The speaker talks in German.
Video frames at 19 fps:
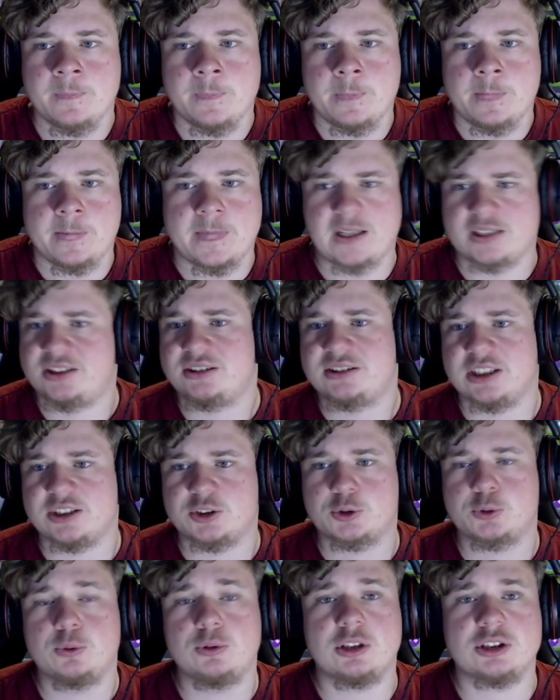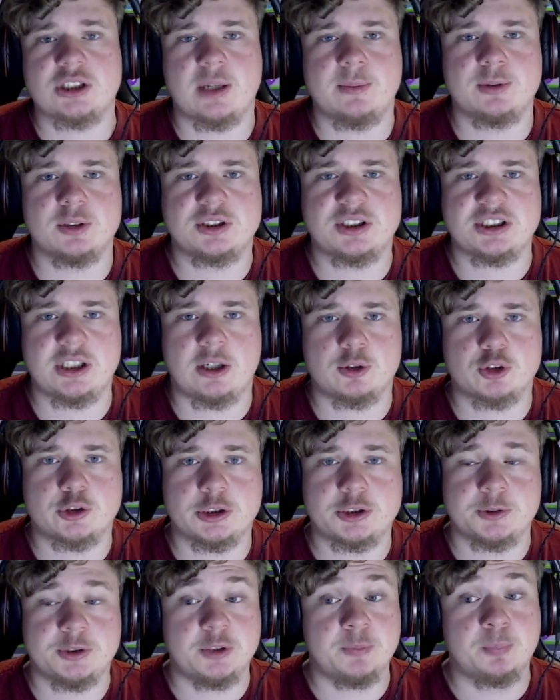Das sieht ganz cool aus, da benutze ich auch zum
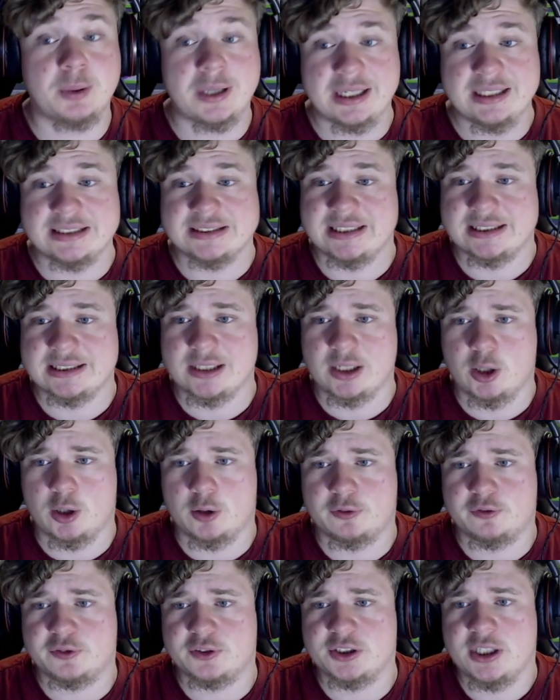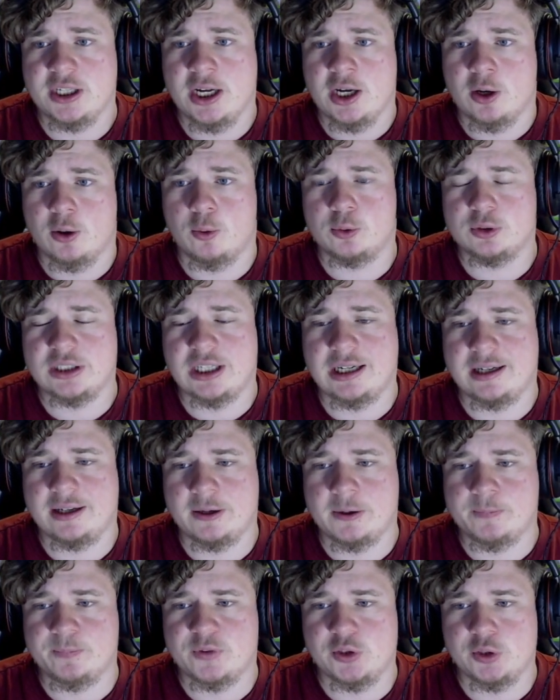Beispiel die Brille sehr, sehr oft oder
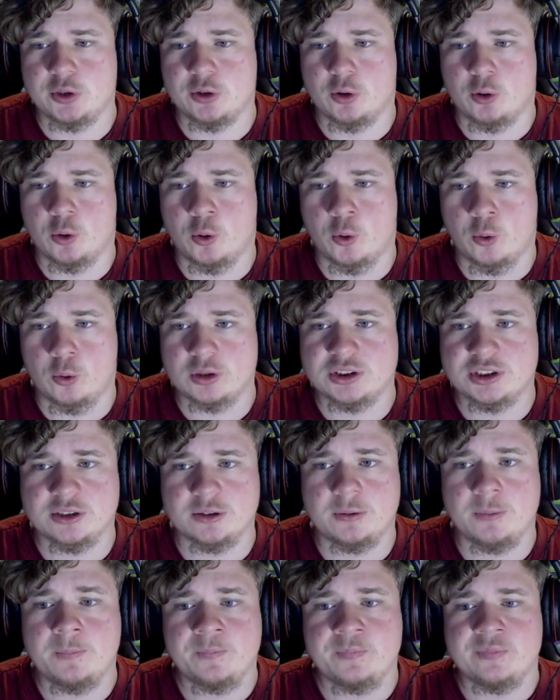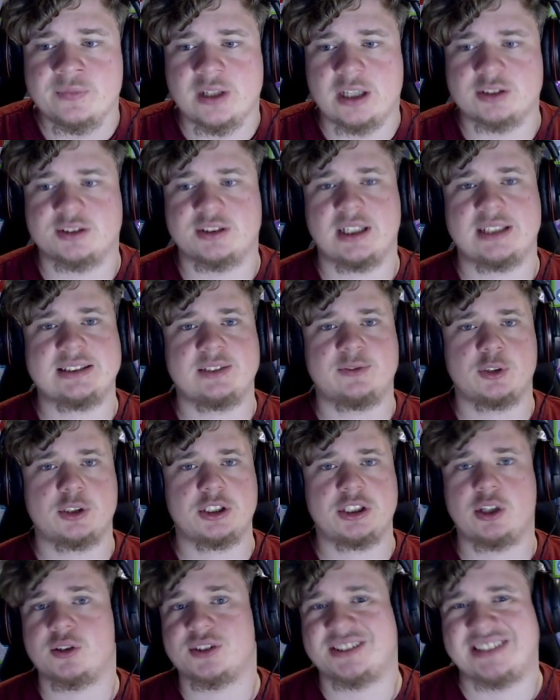ähm, die Hose. Also das sind
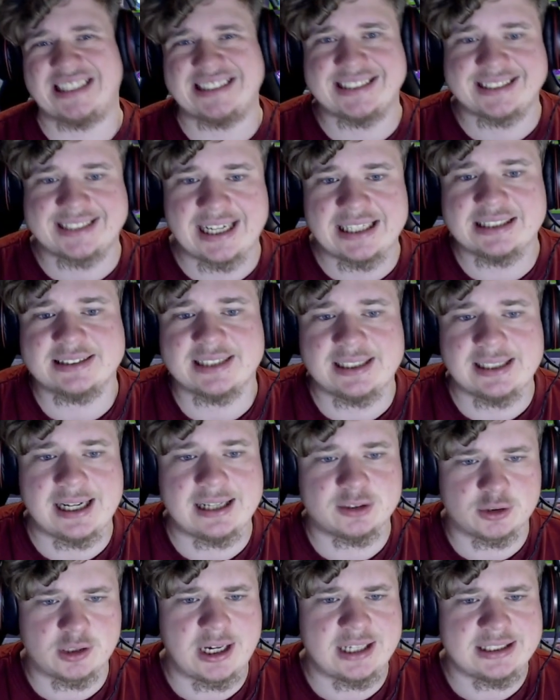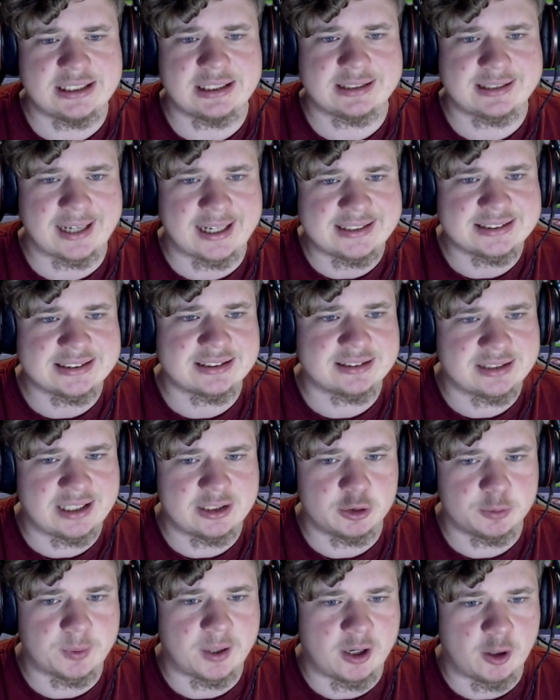wirklich auch sehr, sehr geile Teile, also sogar einer der geilsten
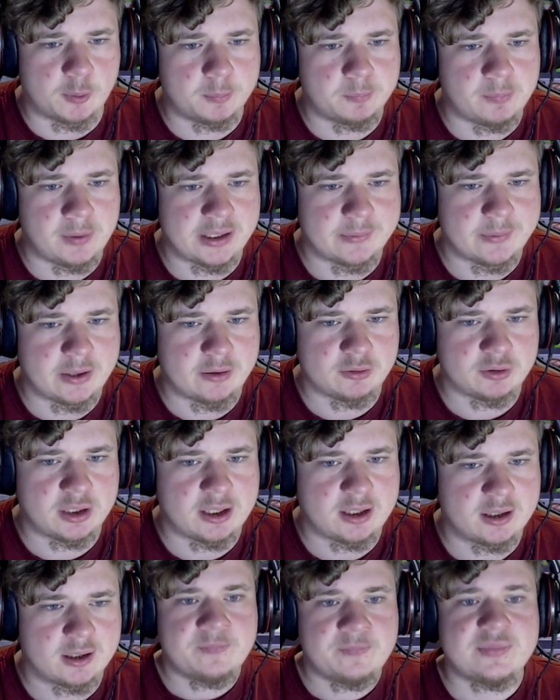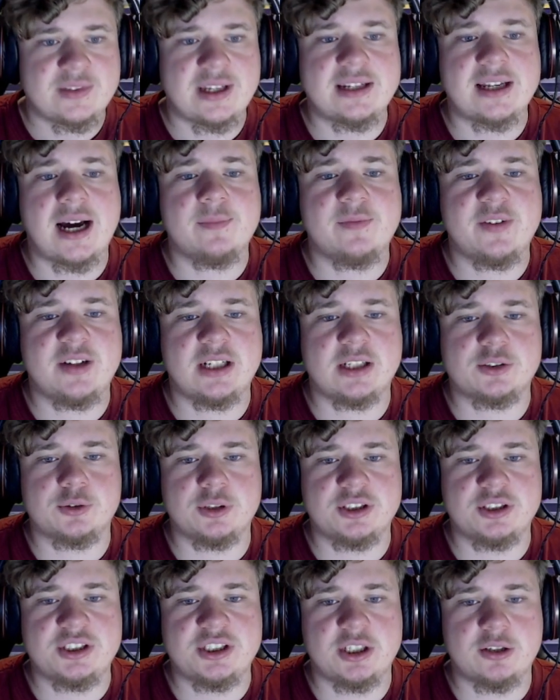Teile überhaupt, meiner Meinung nach. Dann haben wir
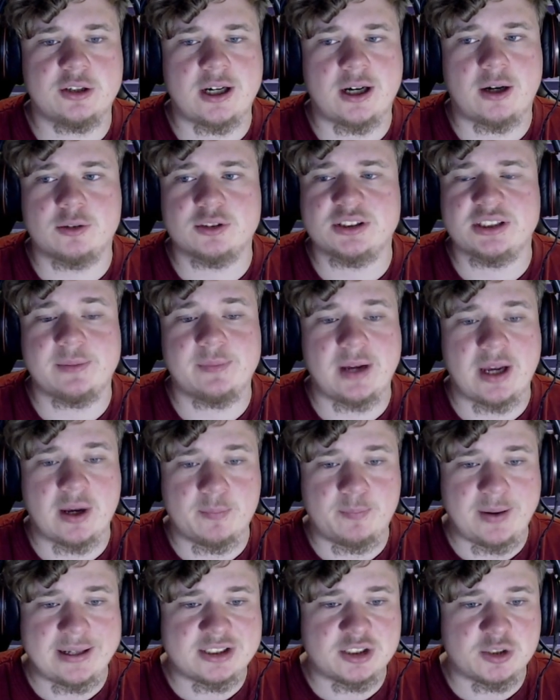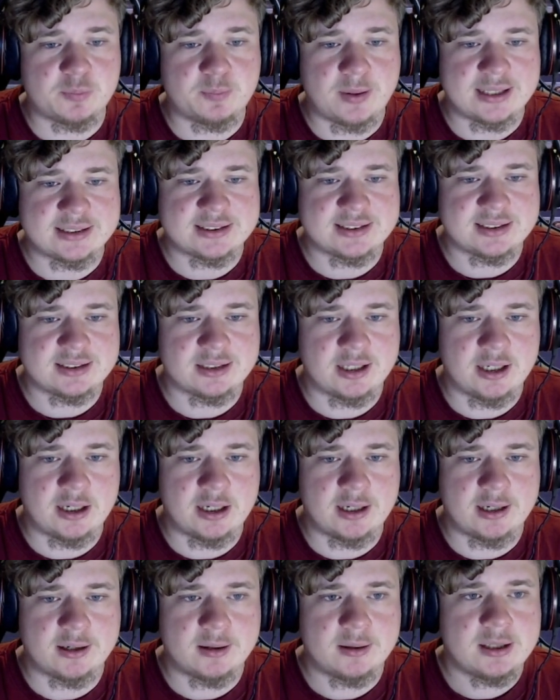natürlich hier noch aus dem äh, Battle Pass,
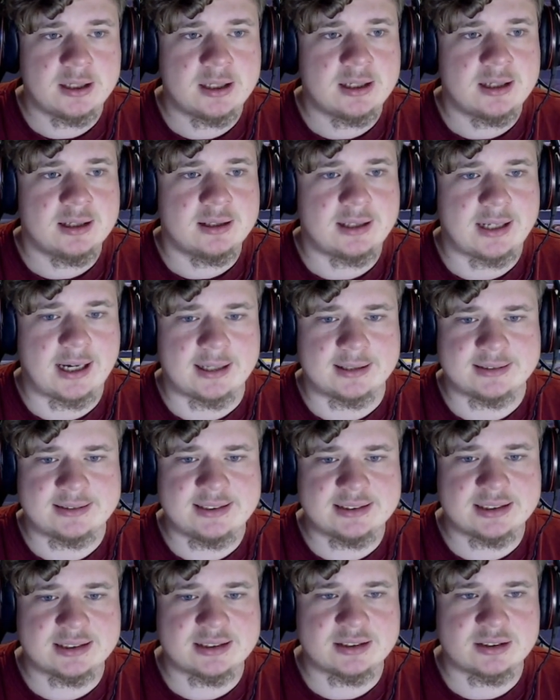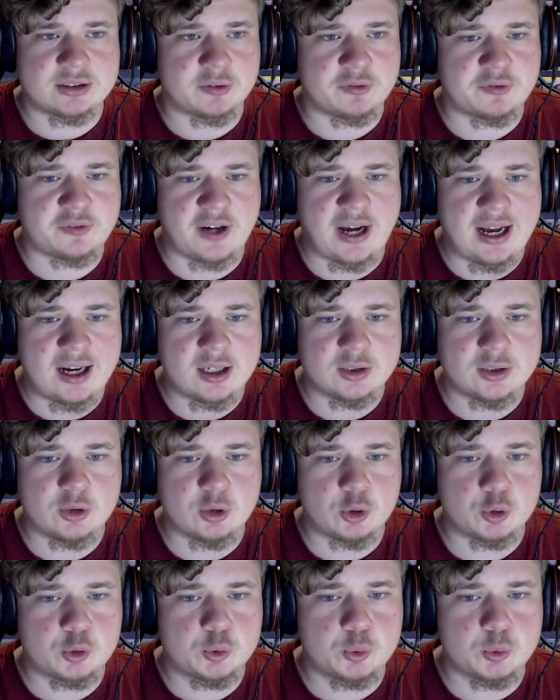äh, ja, dieses
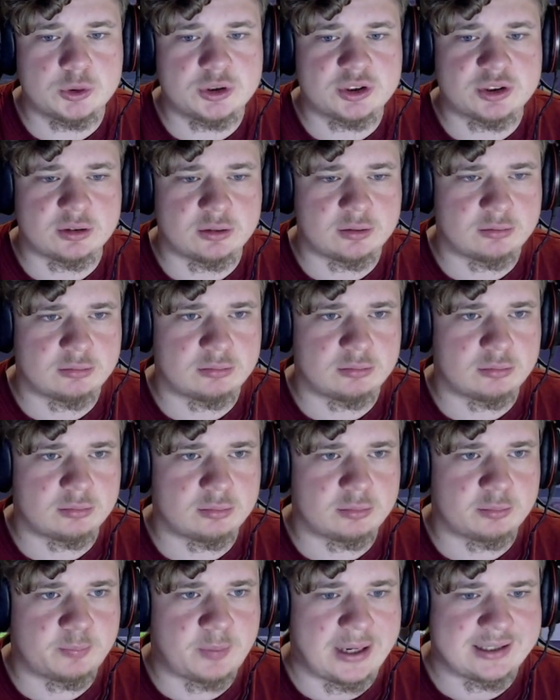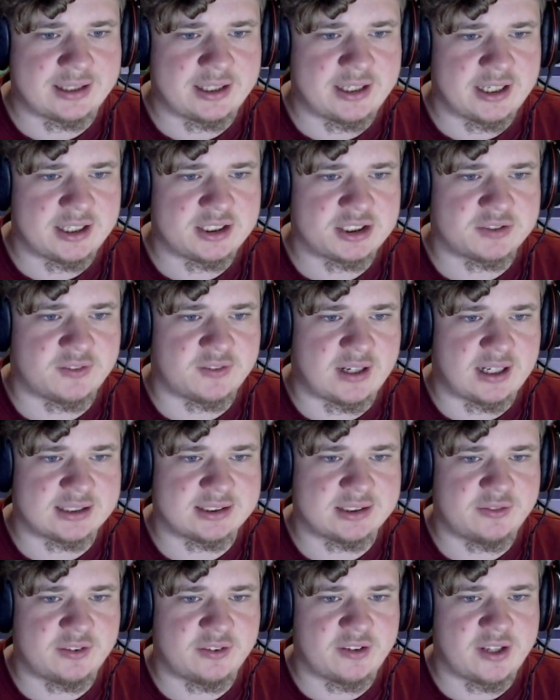Gefahrengut-Paket
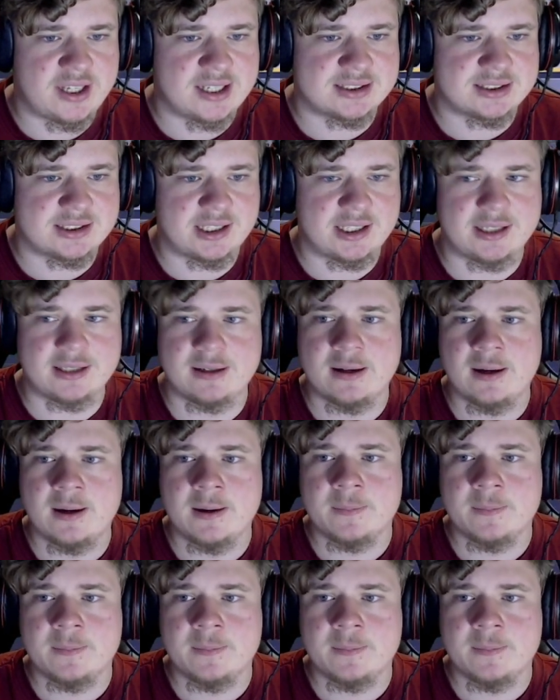quasi, wie wir hier sehen.